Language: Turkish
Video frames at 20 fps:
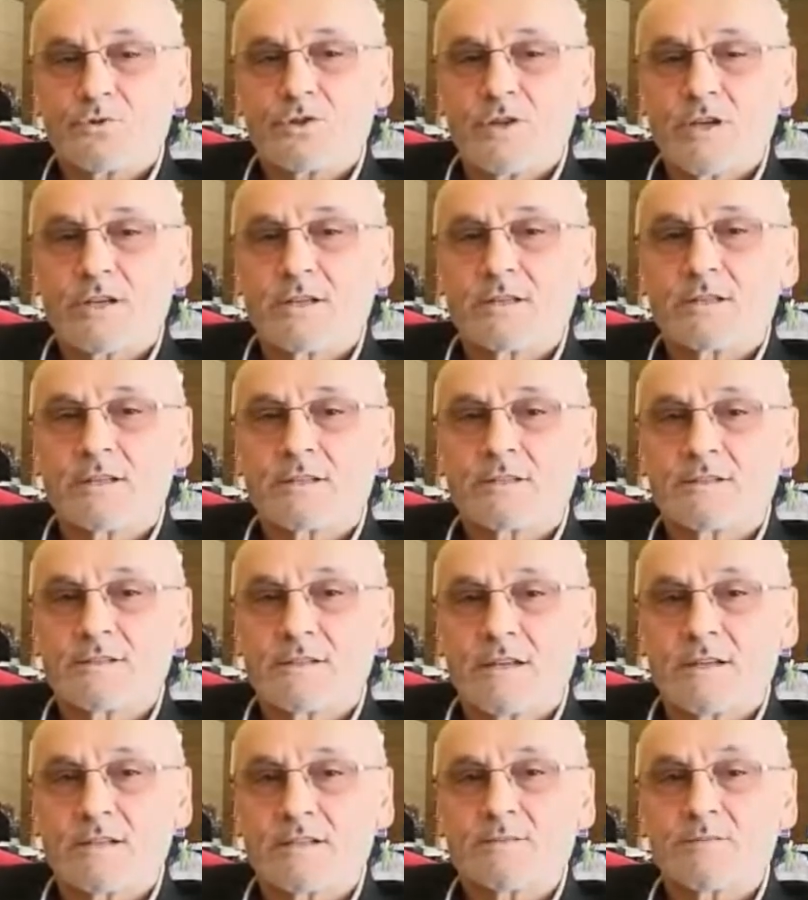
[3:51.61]
Bu şekilde
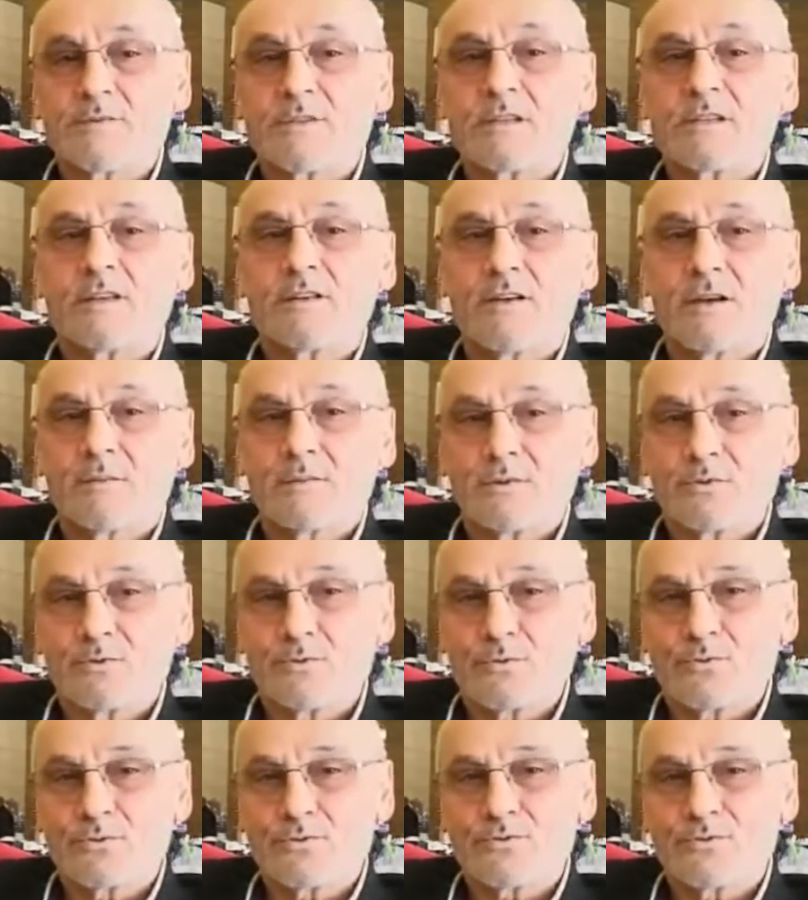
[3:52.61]
ticaretimize devam
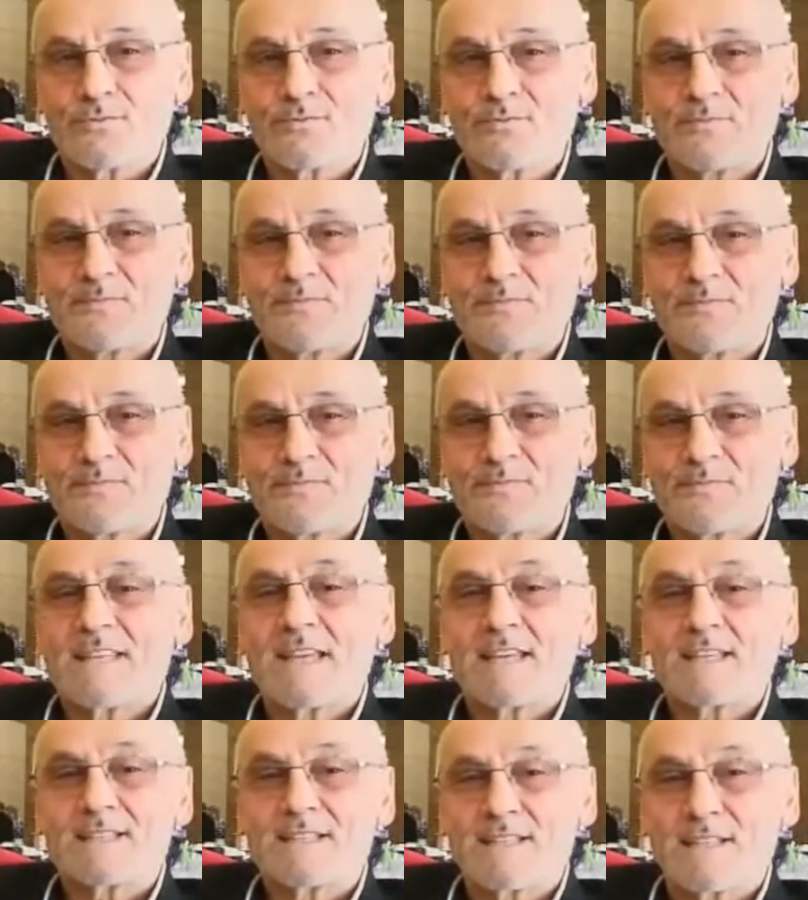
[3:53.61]
ediyoruz.
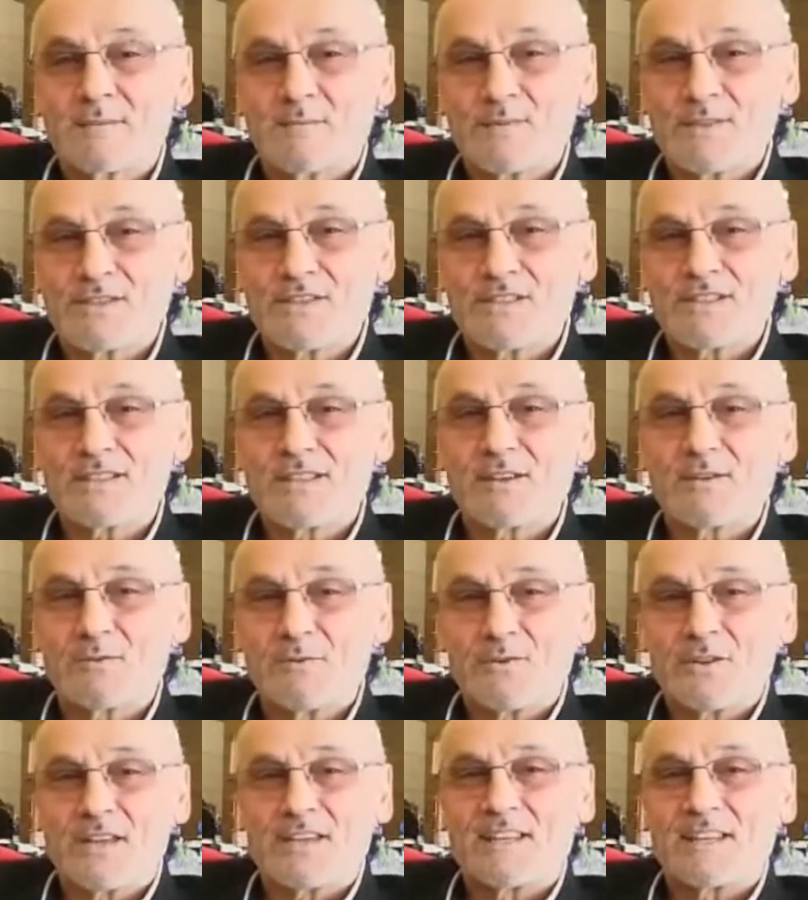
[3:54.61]
Geçtiğimiz
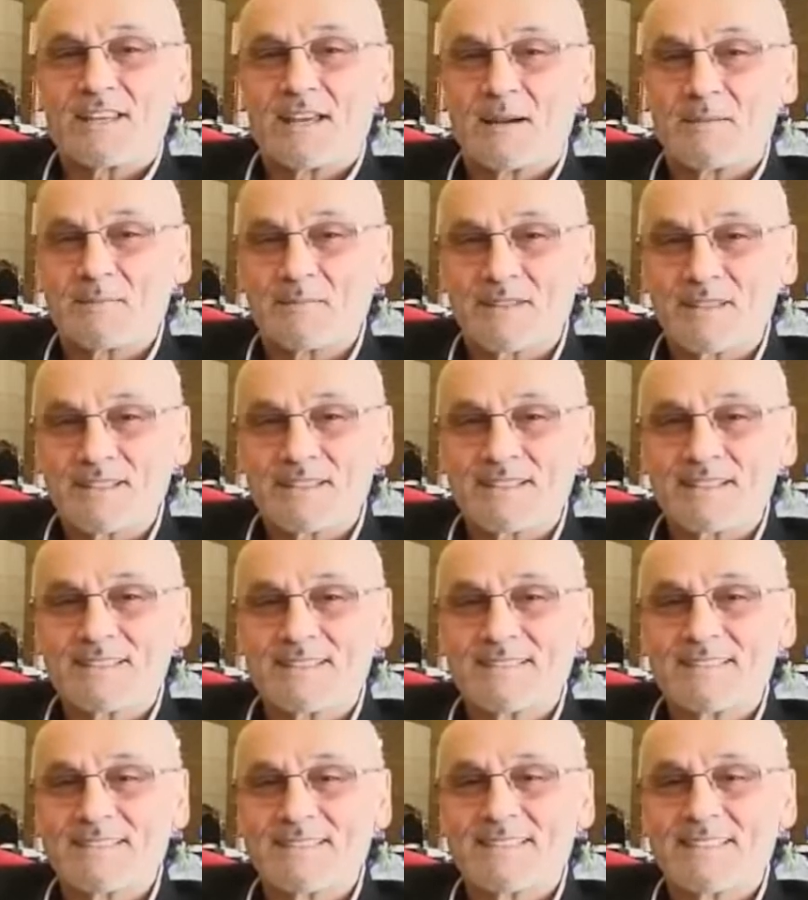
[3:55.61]
yılda Ünye'de yaptık.
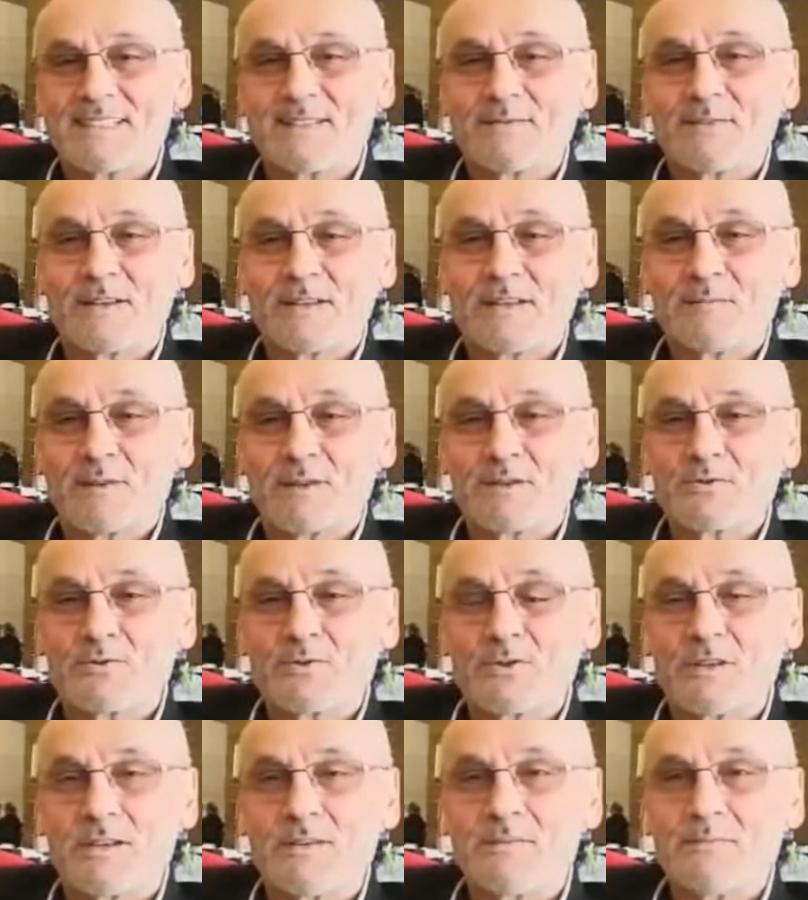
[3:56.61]
Efendime
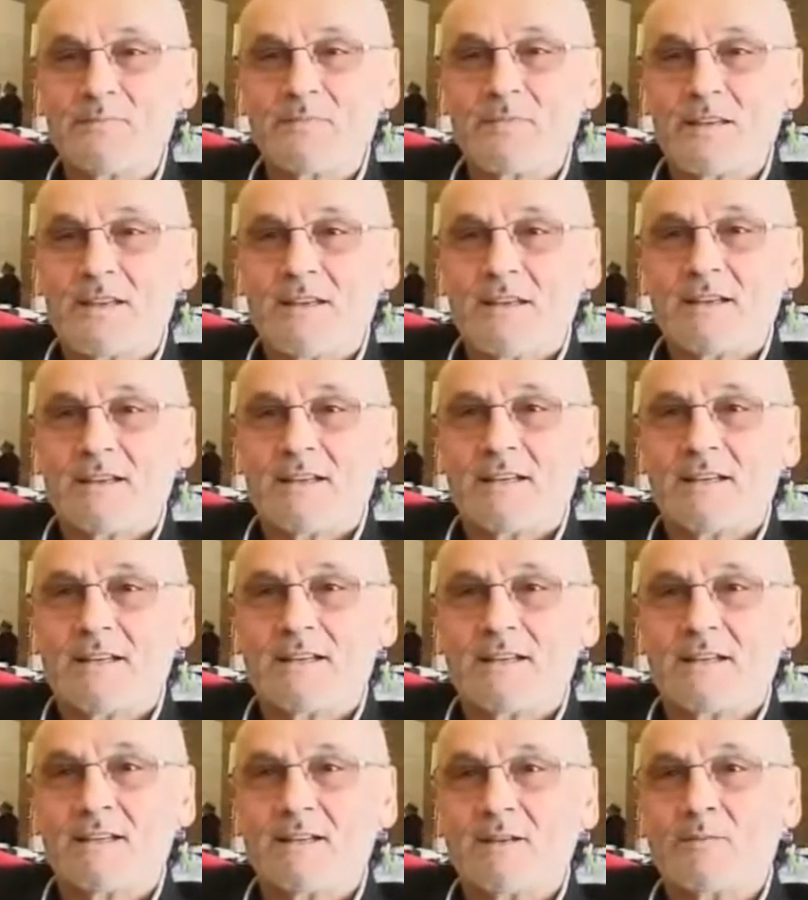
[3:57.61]
söyleyeyim. Ee,
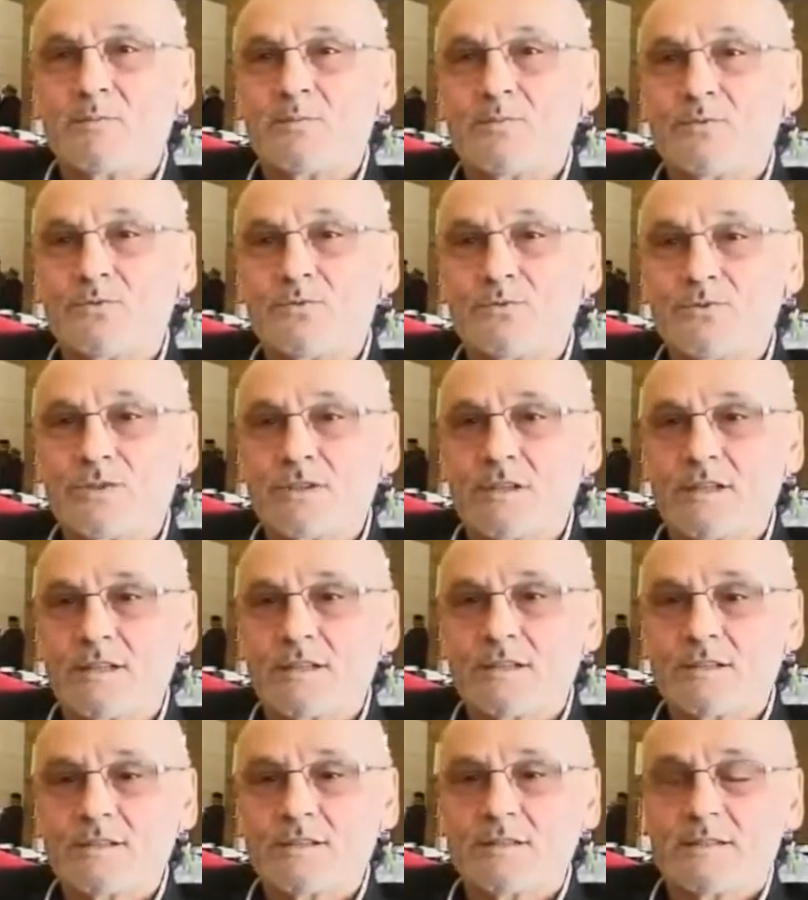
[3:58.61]

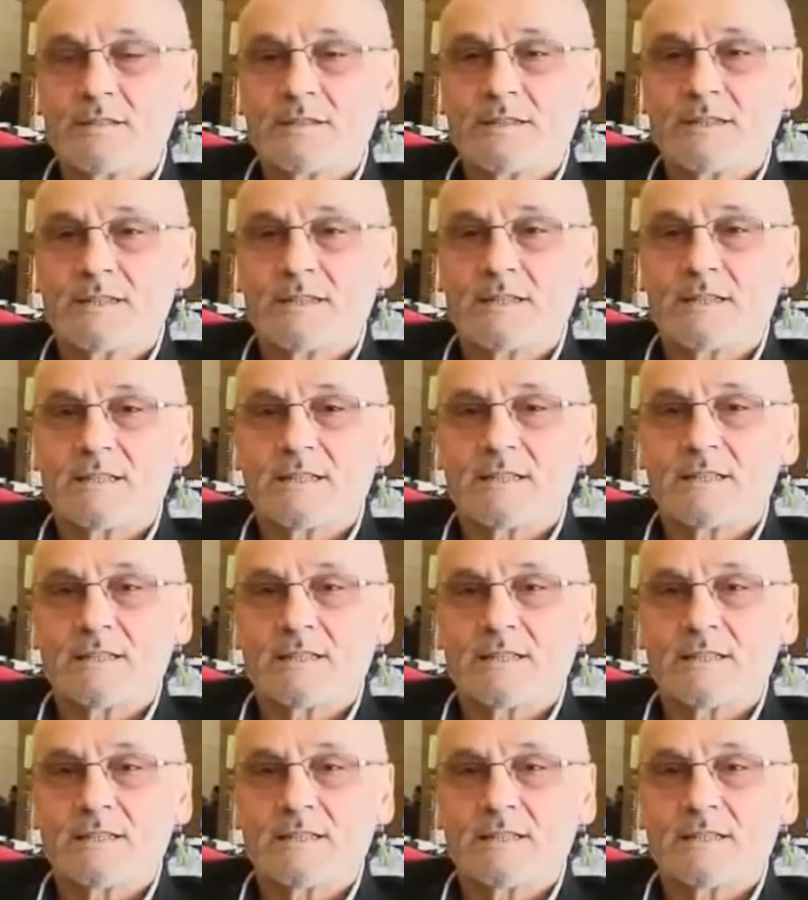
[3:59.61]
Ünye e,